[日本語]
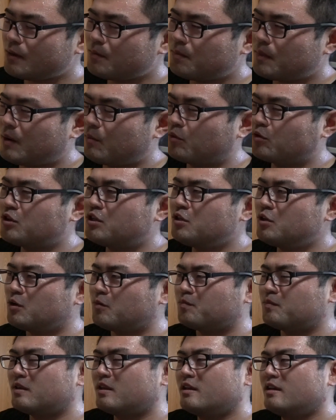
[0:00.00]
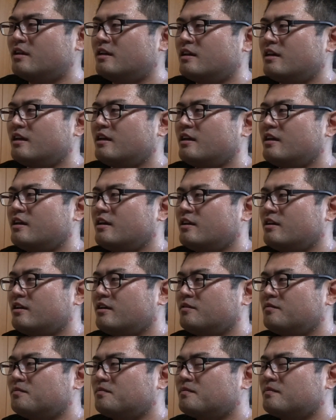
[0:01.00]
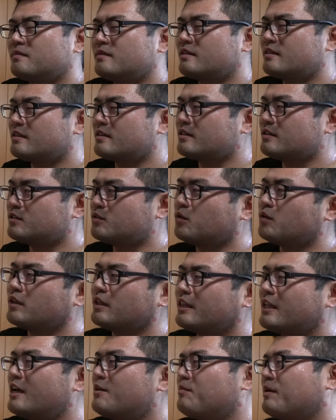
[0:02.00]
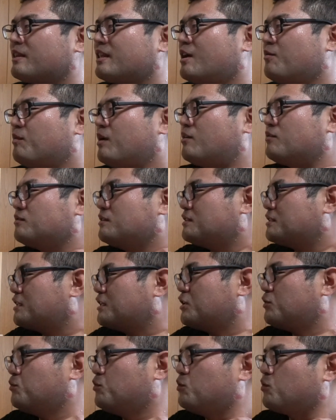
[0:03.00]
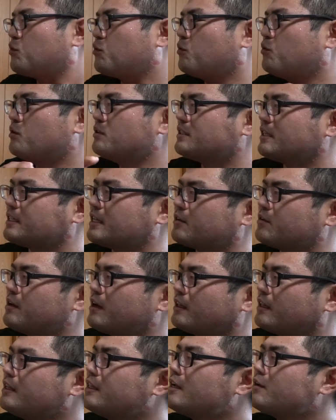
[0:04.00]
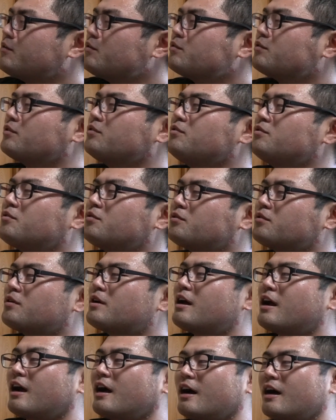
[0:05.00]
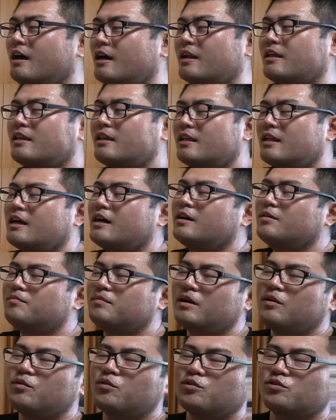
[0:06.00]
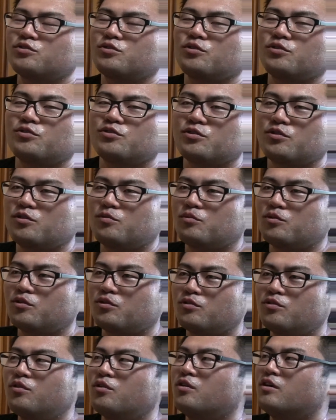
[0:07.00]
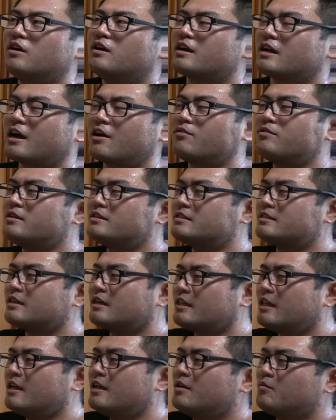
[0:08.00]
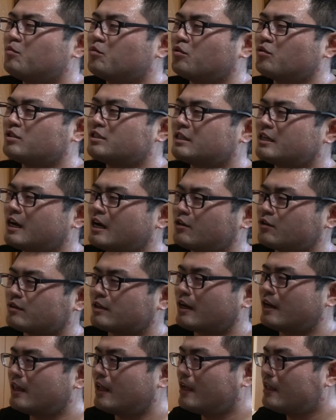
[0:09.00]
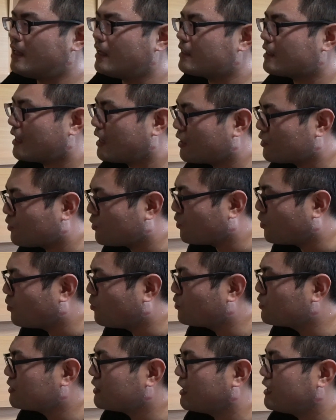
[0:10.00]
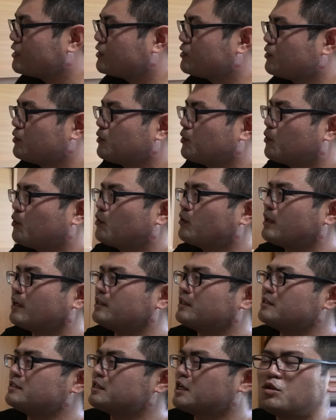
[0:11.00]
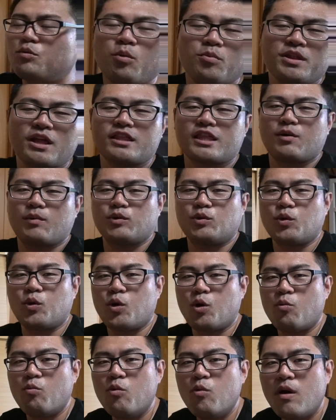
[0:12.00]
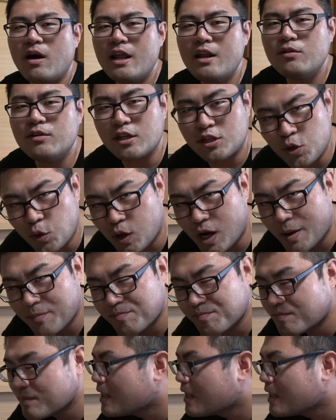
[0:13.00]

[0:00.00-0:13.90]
まあもちろん、えー、そうでないパターンもあるんですけども、こういった作品が出てくるということが、新たな魔法少女ものの確率がね、もうしっかりとされてきたんだなと思ったりするところなんですけど、皆さんはどう思われるでしょうか